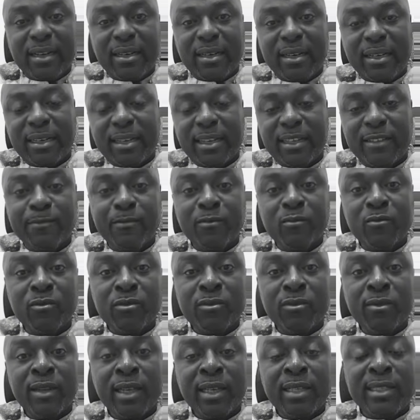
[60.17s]
des,
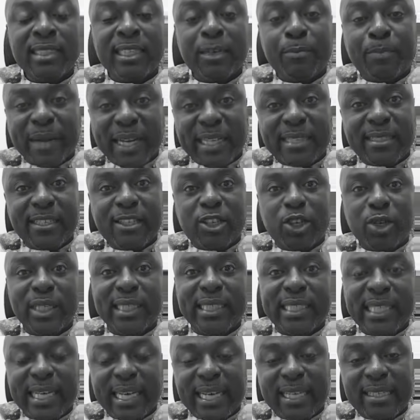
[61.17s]
des, pratiques qui ont
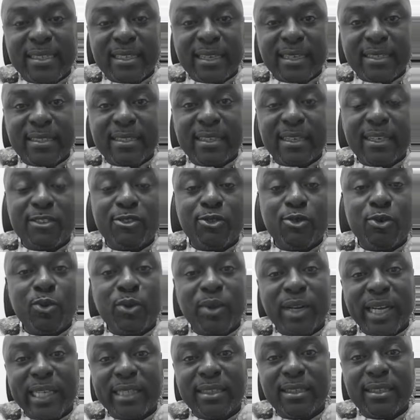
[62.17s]
été exercées sous le
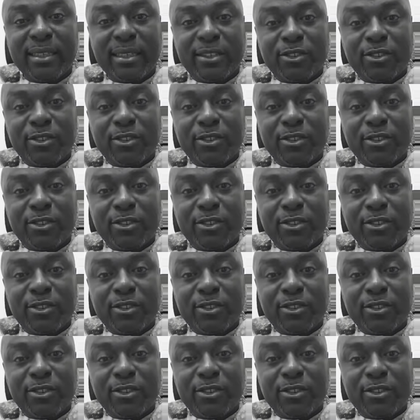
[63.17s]
règne